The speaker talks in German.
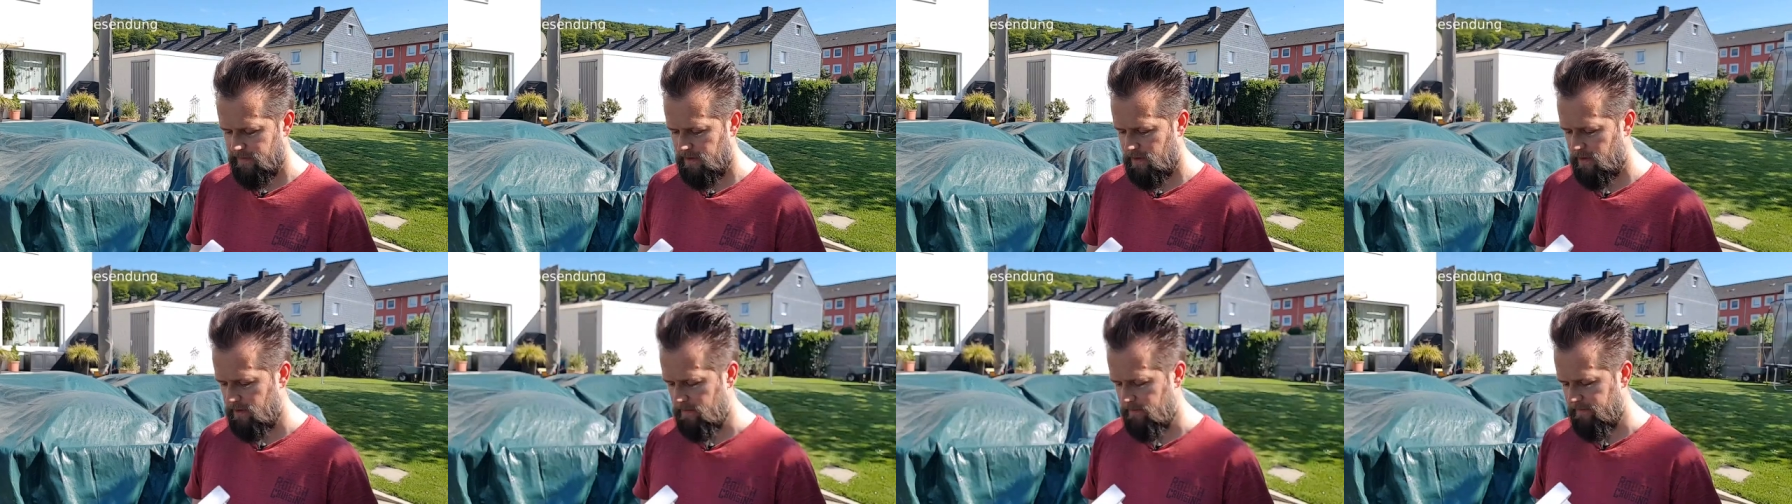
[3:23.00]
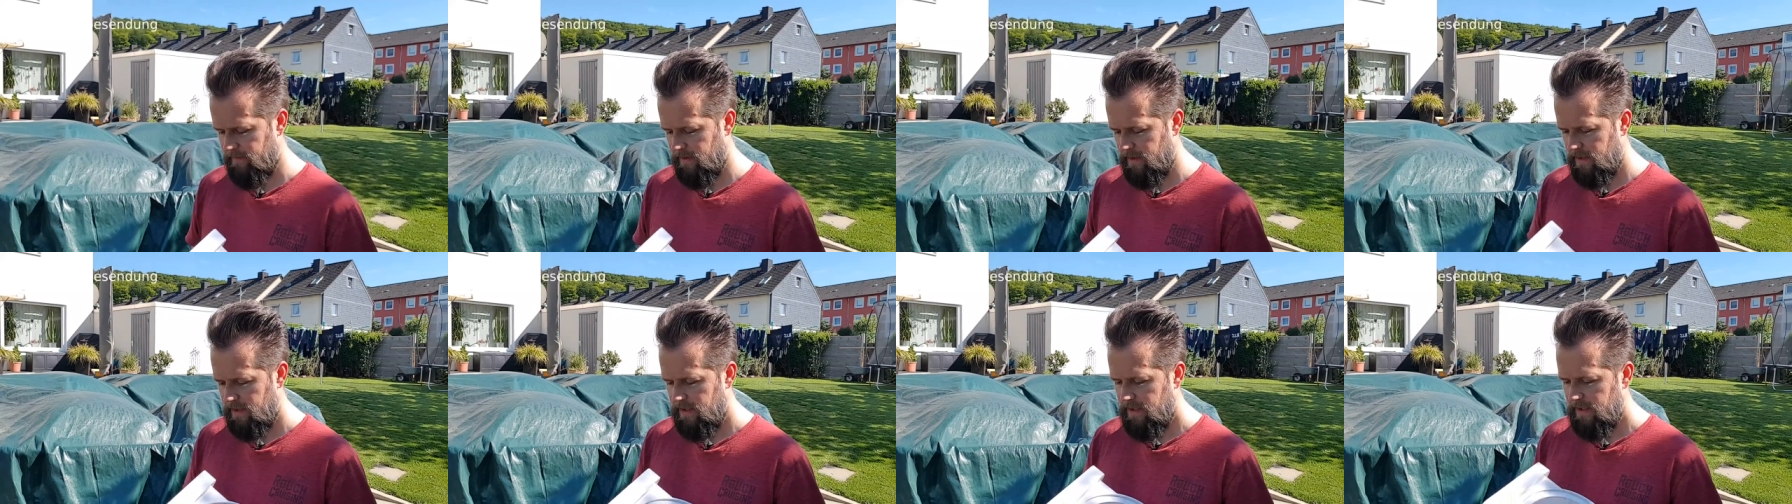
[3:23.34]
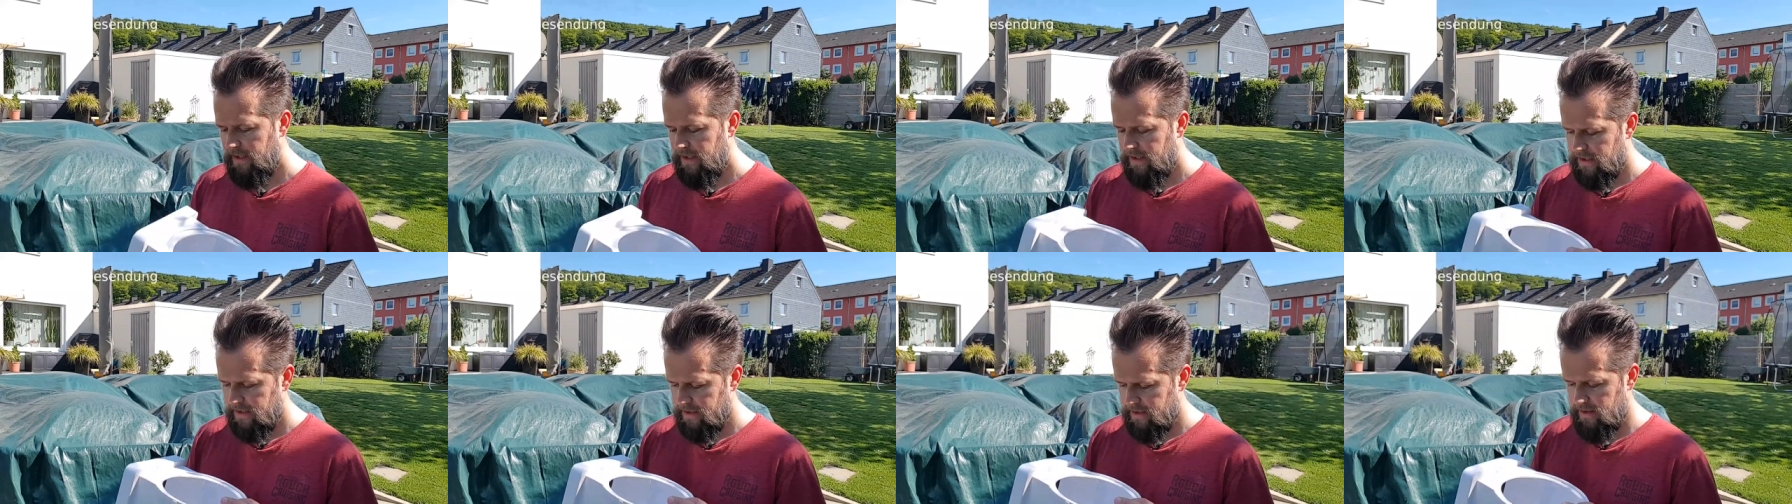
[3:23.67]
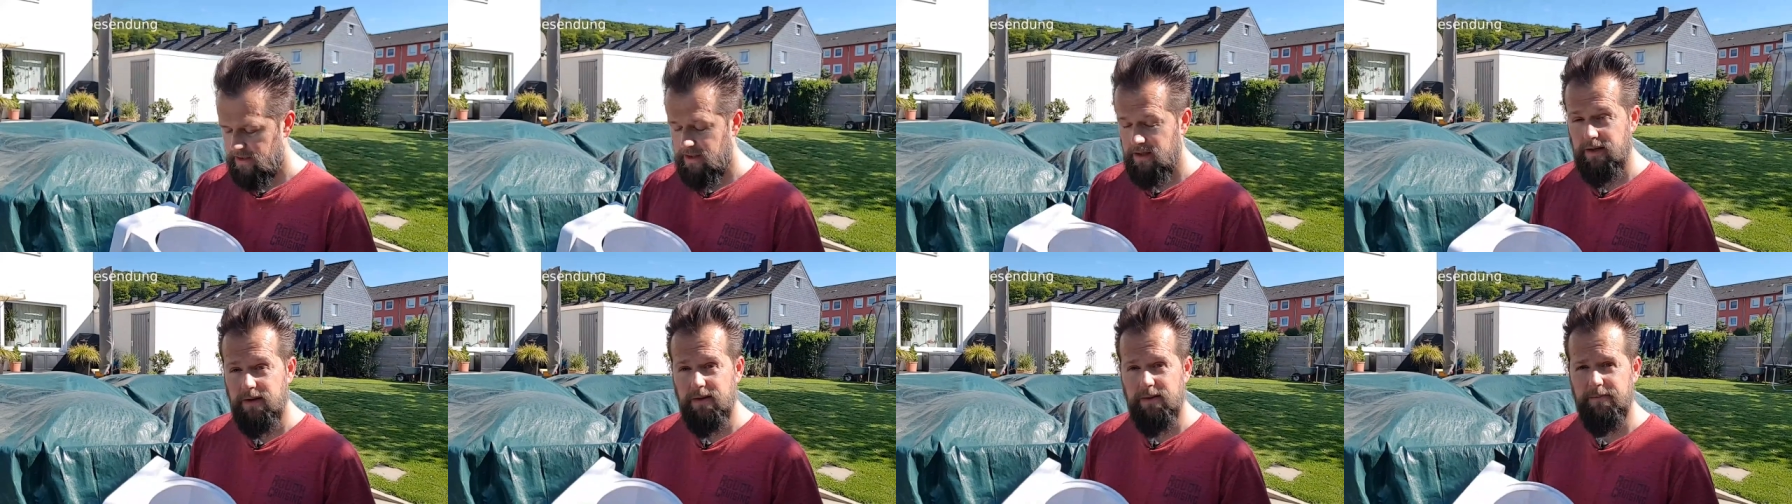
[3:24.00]
ja,
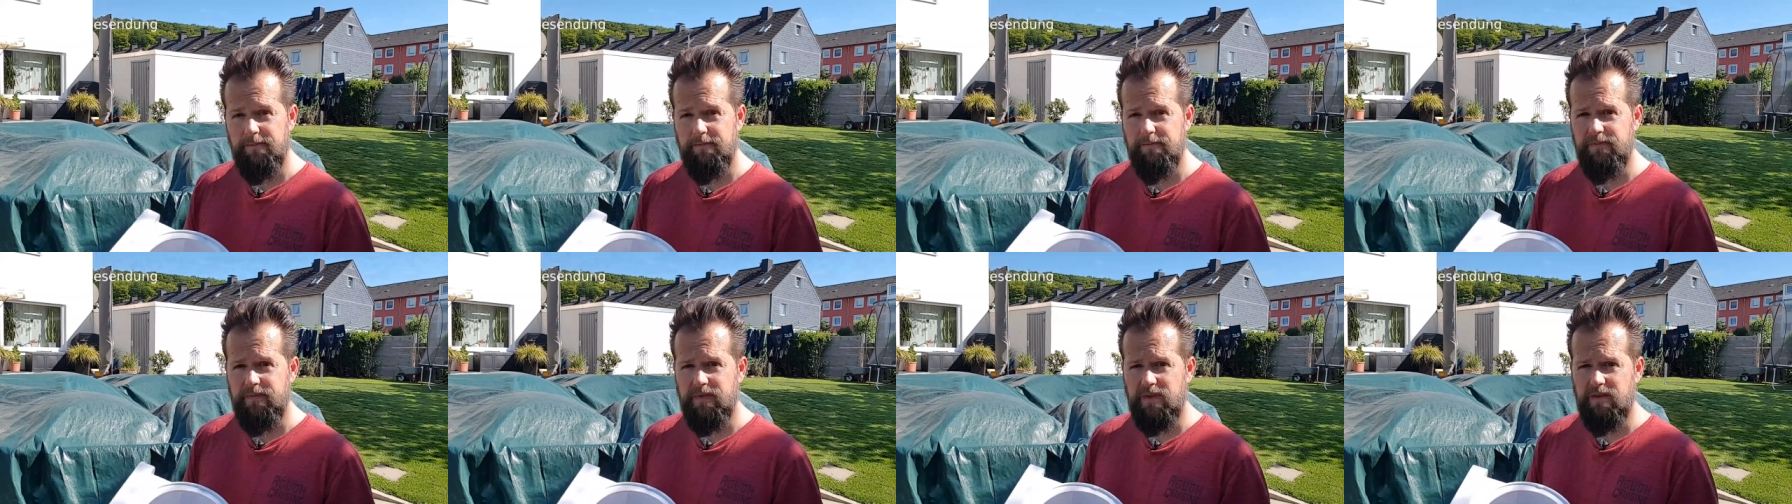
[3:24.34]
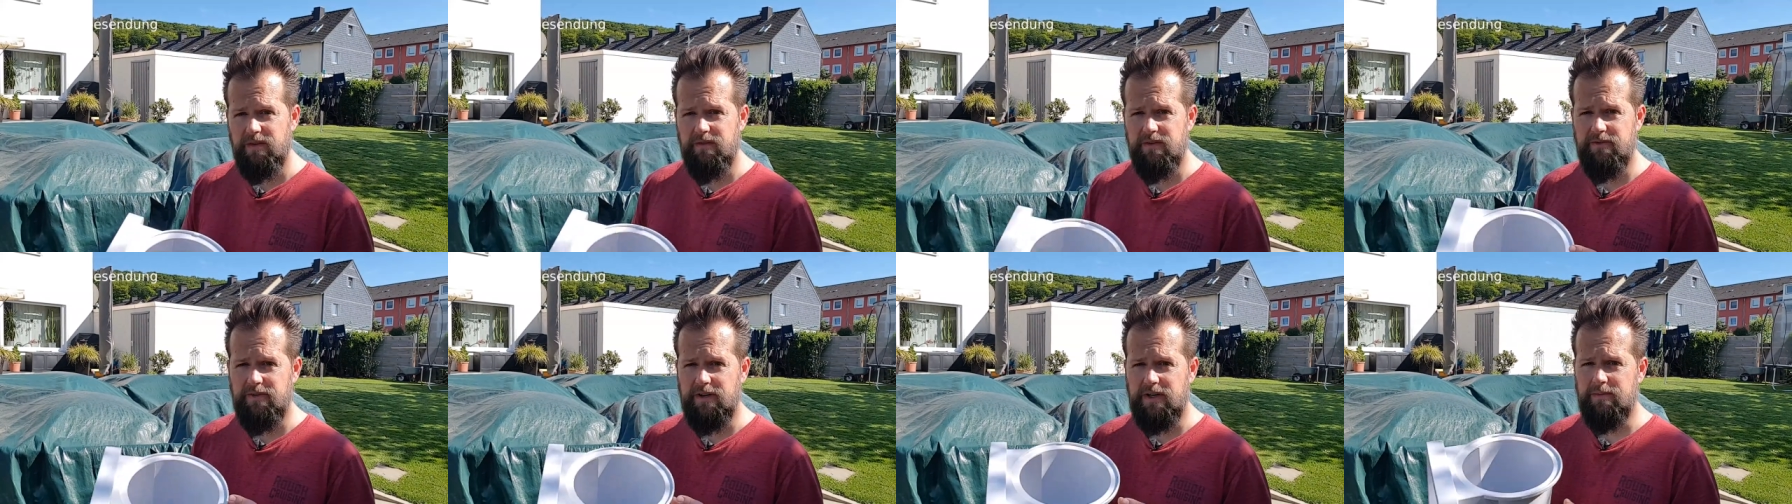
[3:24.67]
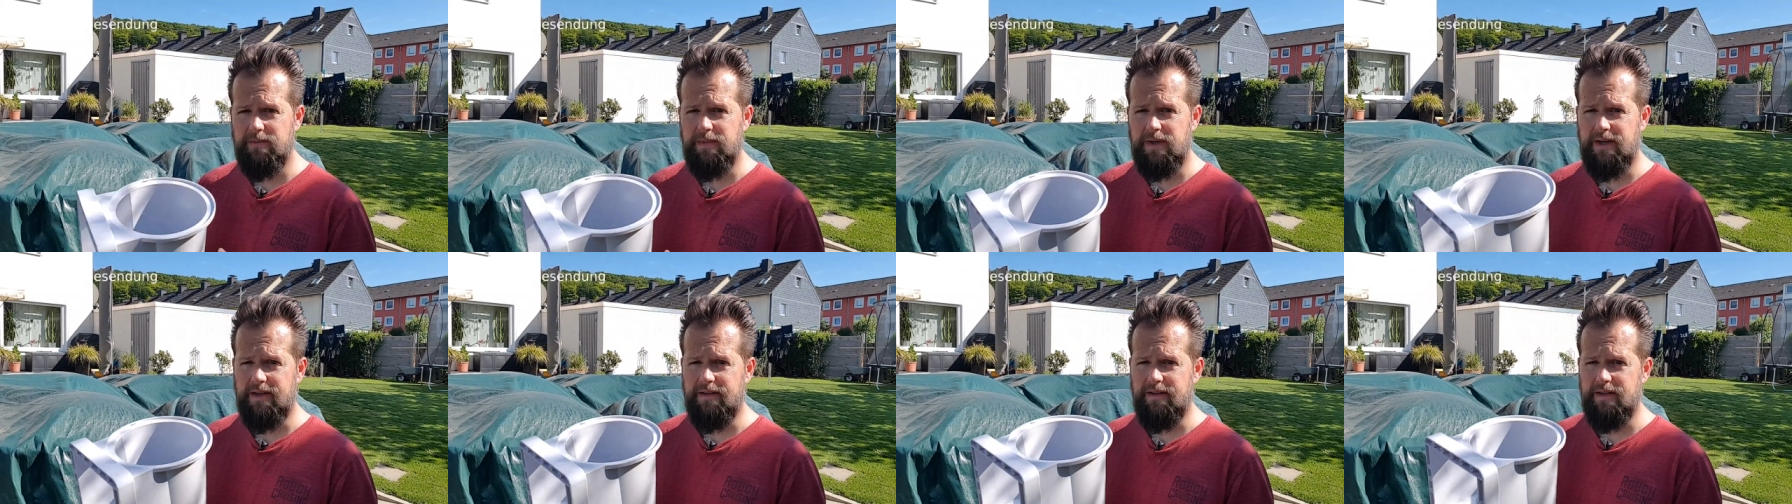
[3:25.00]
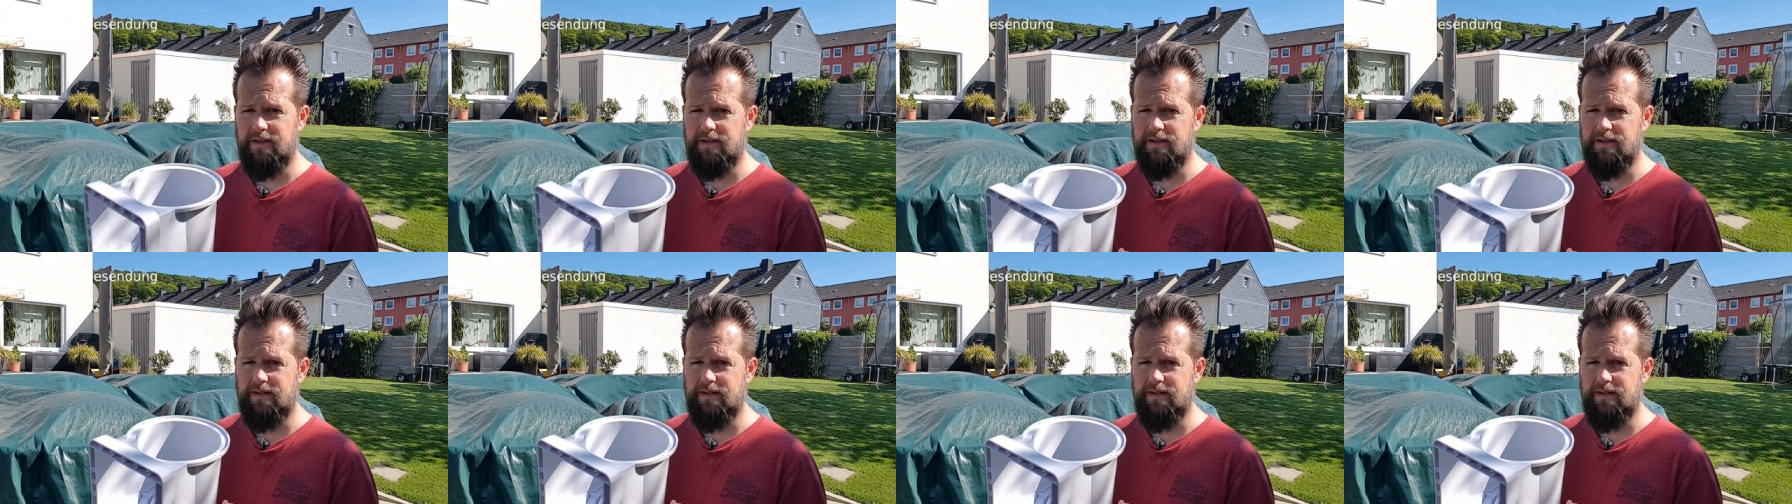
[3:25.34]
ähm, wir fangen mal an.